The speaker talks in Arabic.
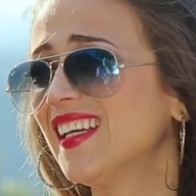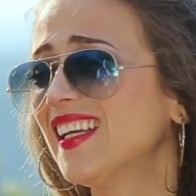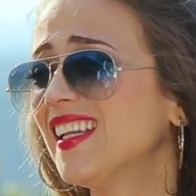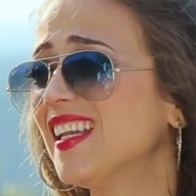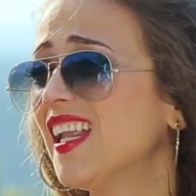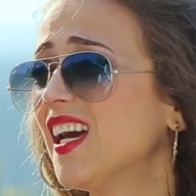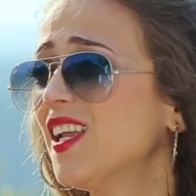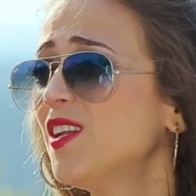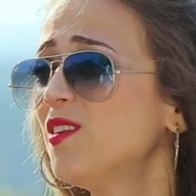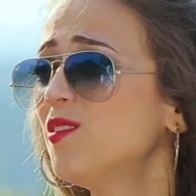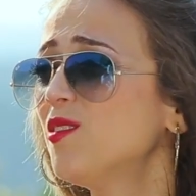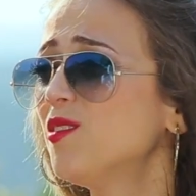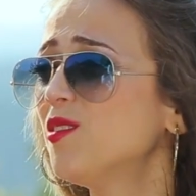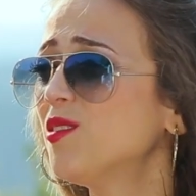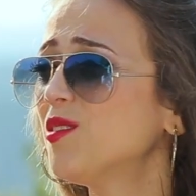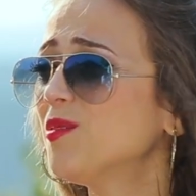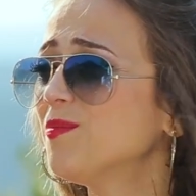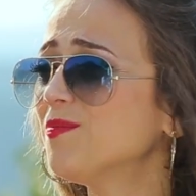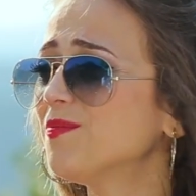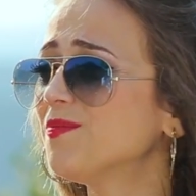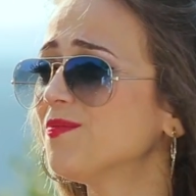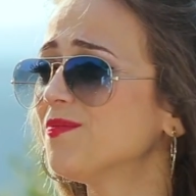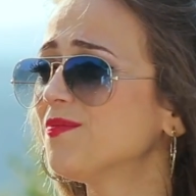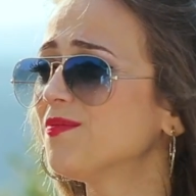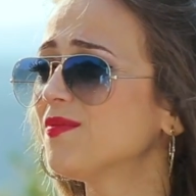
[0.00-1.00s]
لانه
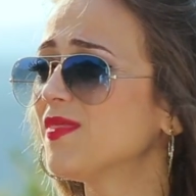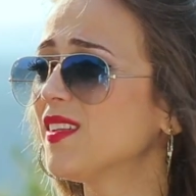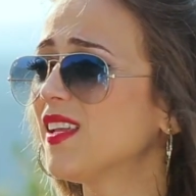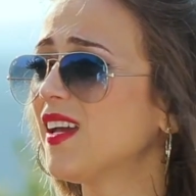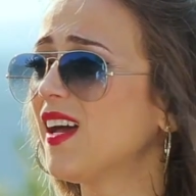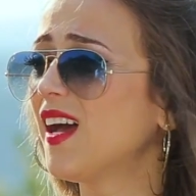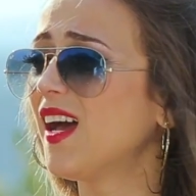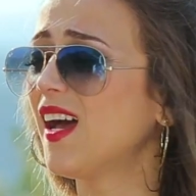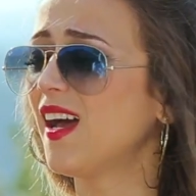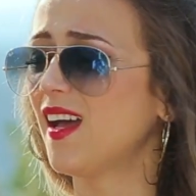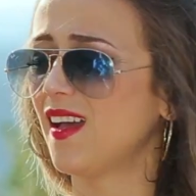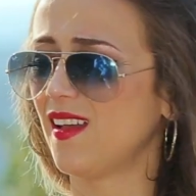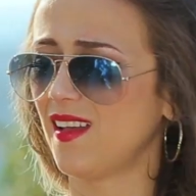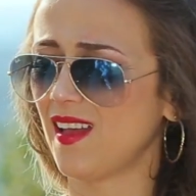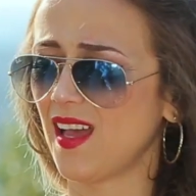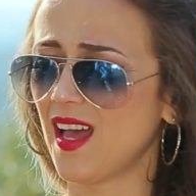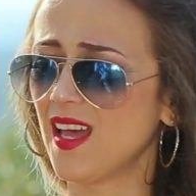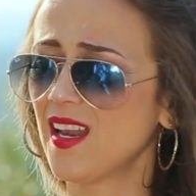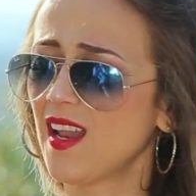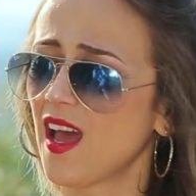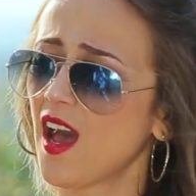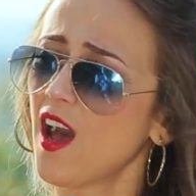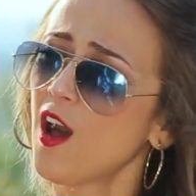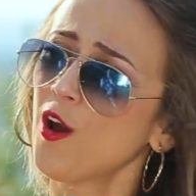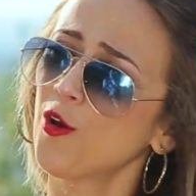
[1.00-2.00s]

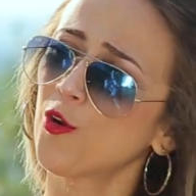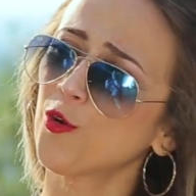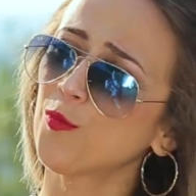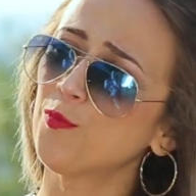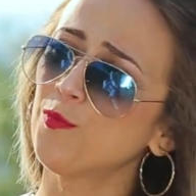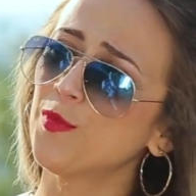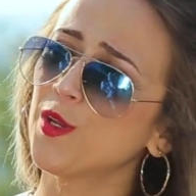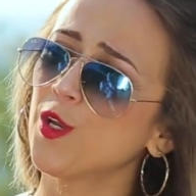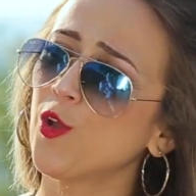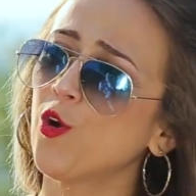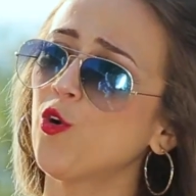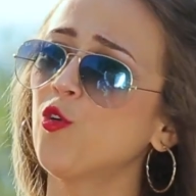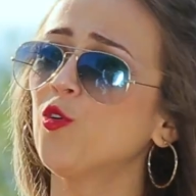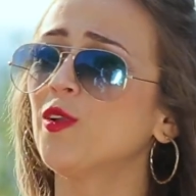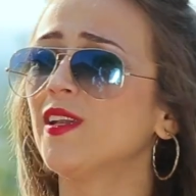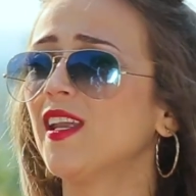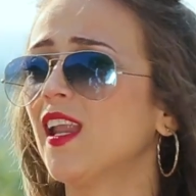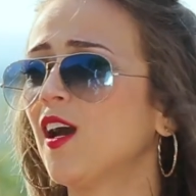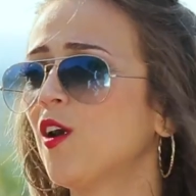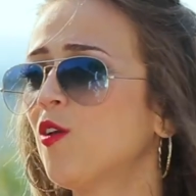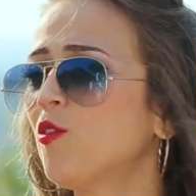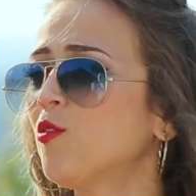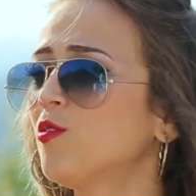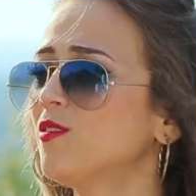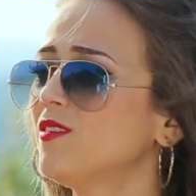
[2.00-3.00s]
انا اهرب من هون
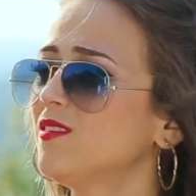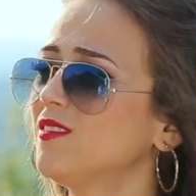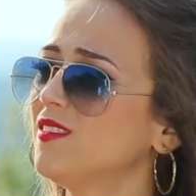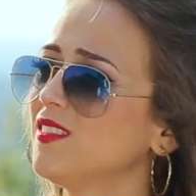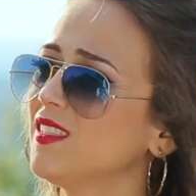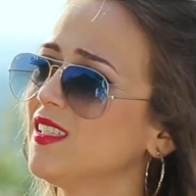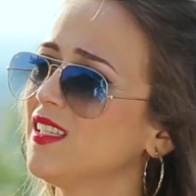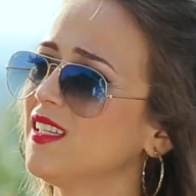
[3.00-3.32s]
لهون